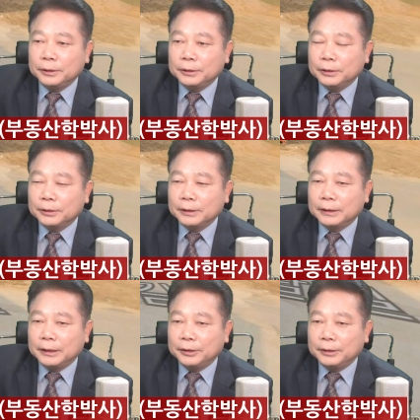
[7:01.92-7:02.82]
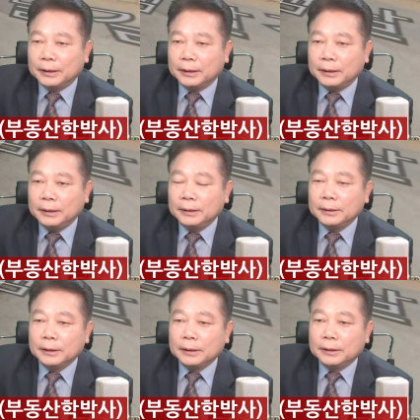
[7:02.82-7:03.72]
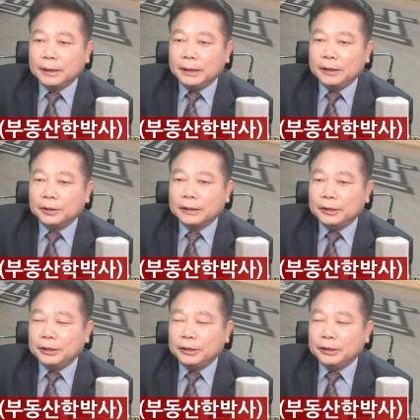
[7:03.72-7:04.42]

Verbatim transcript: 현재 어떻게 되어 있나. 네, 이렇게 되어